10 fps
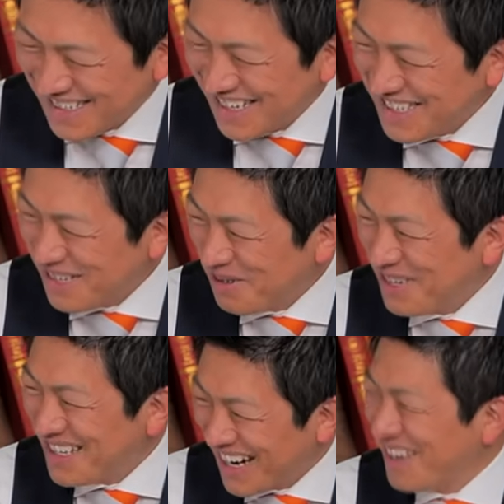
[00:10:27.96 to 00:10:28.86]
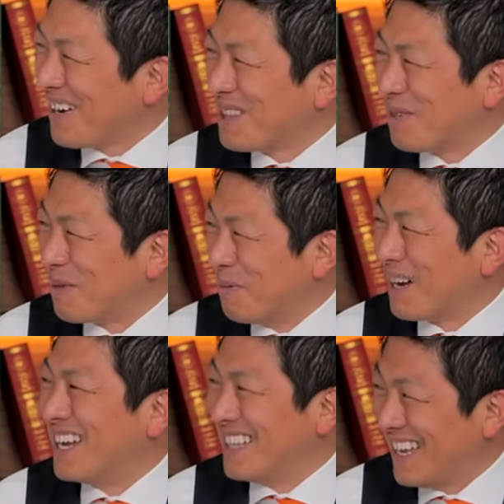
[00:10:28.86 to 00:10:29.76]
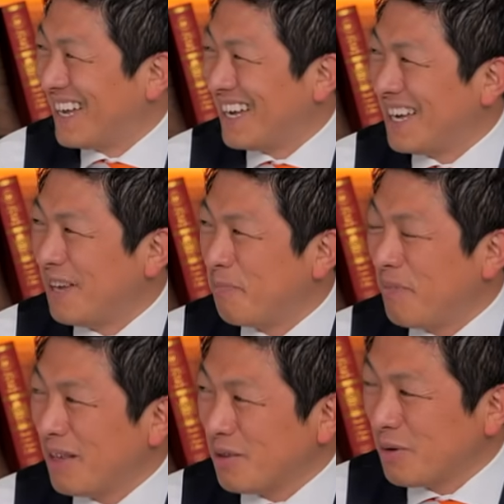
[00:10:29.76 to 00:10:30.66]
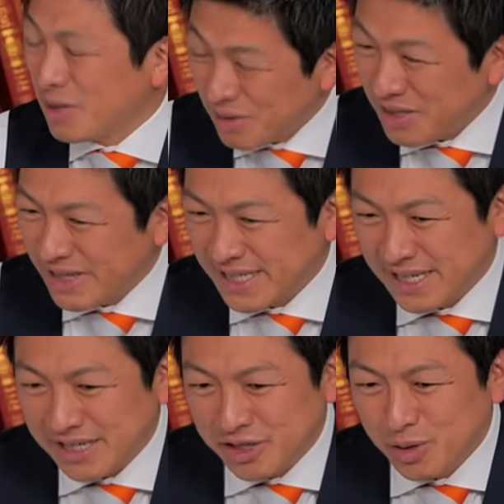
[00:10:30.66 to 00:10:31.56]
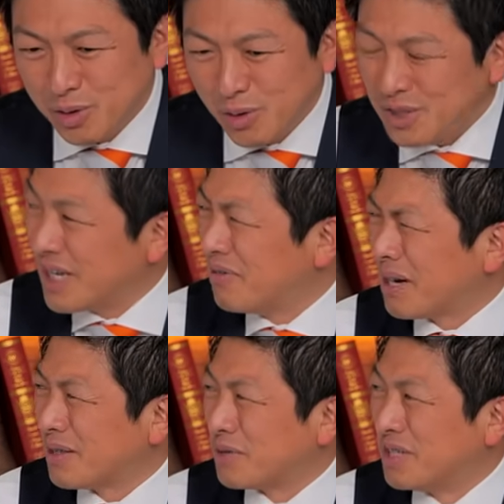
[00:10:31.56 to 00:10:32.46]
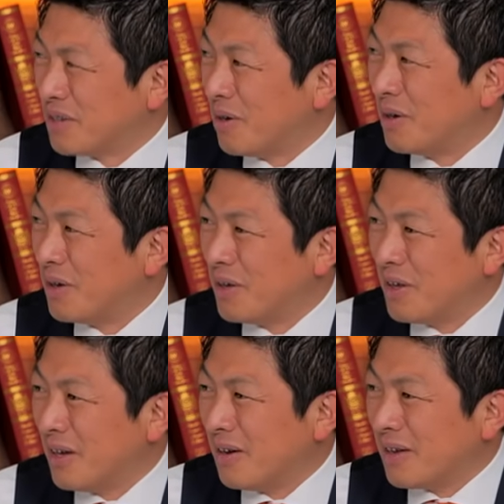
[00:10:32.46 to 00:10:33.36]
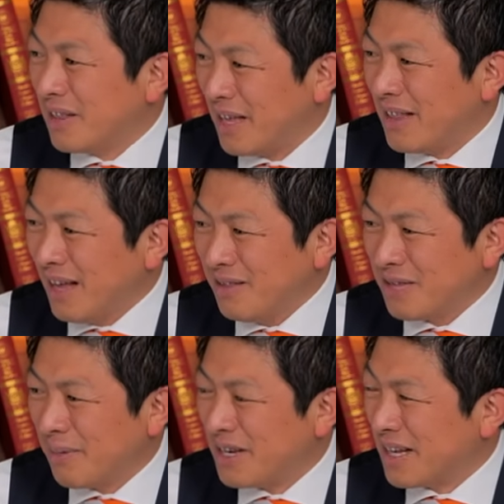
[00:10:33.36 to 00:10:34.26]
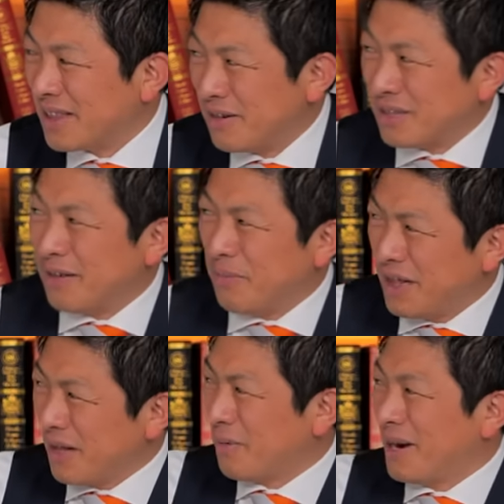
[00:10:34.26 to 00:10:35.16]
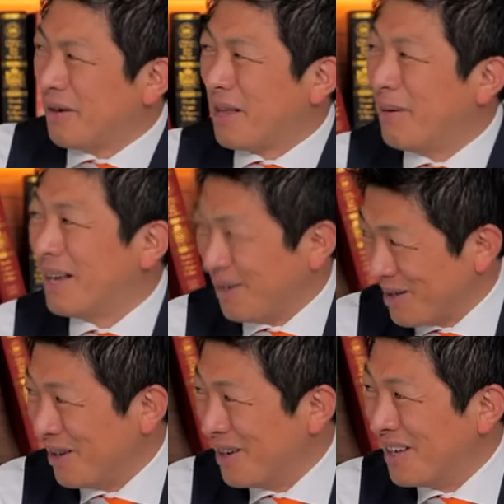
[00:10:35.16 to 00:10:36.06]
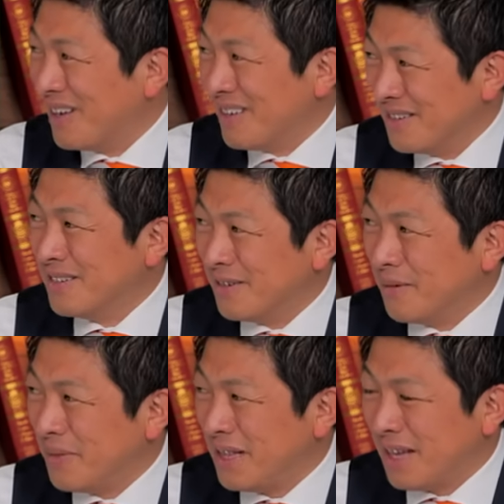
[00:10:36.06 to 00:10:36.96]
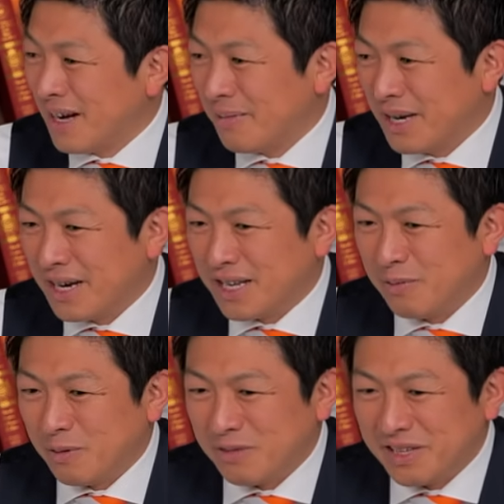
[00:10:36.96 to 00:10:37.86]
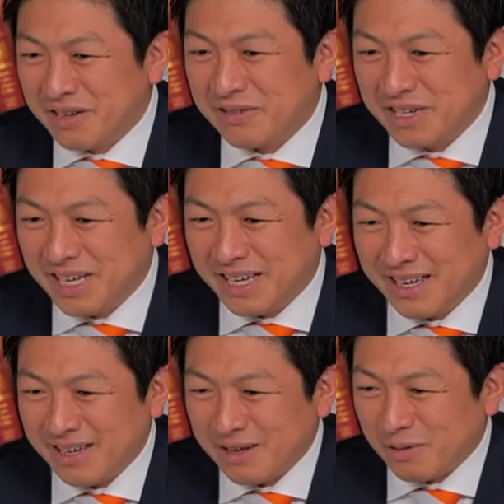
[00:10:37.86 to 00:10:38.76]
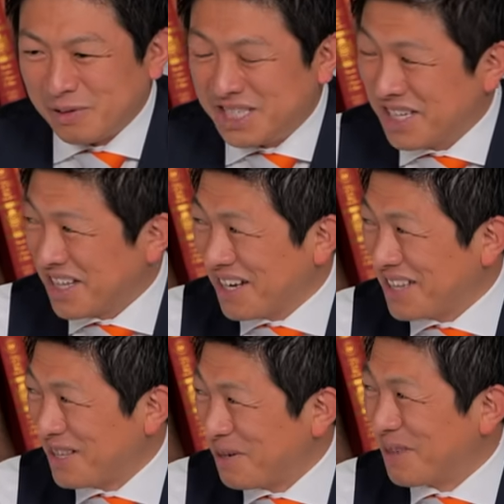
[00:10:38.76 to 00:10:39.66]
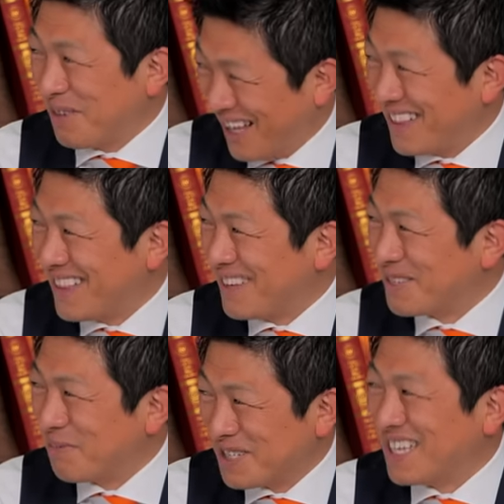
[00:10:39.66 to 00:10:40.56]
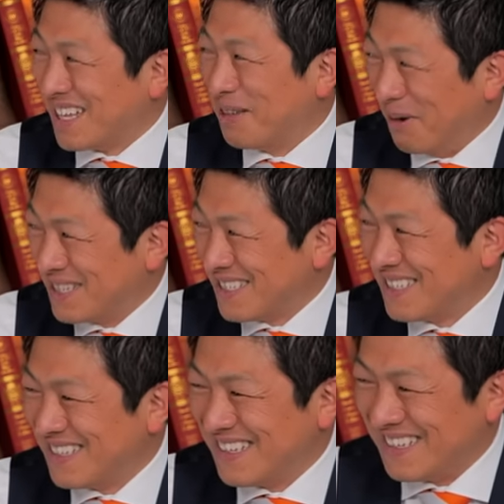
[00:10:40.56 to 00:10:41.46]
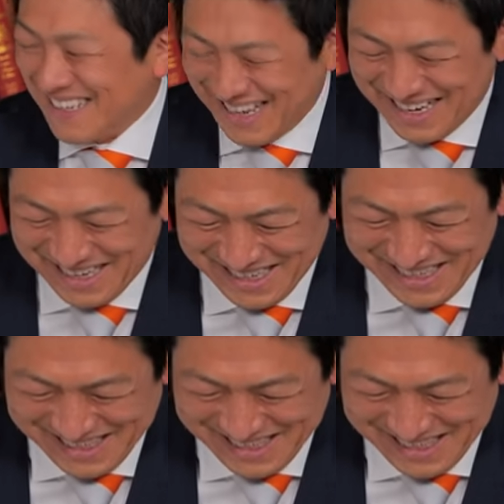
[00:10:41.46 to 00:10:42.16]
賛成党員だけに分かってもらうと意味がないんでね、ね、一般党員特に私ね中高生に分かってほしいんですよ。うん、ね、何のためにやってるってみんなの未来のためだよと、うん、うん、みんなが未来に希望を持てるようにおじちゃん戦ってるけどねっていう気持ちでやってます。そうですね、はい